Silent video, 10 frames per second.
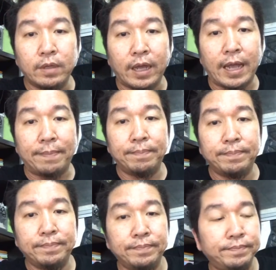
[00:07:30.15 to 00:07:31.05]
นะครับ
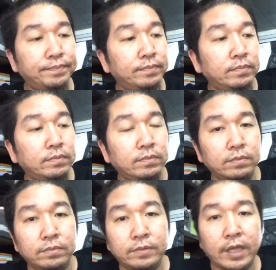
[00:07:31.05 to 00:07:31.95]

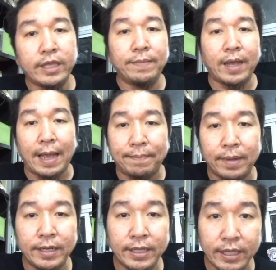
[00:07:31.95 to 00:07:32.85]
ได้ยินไหมครับ
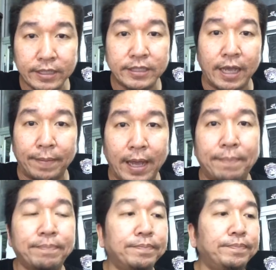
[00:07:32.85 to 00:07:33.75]
อันนี้ได้ยินเสียงไหมครับ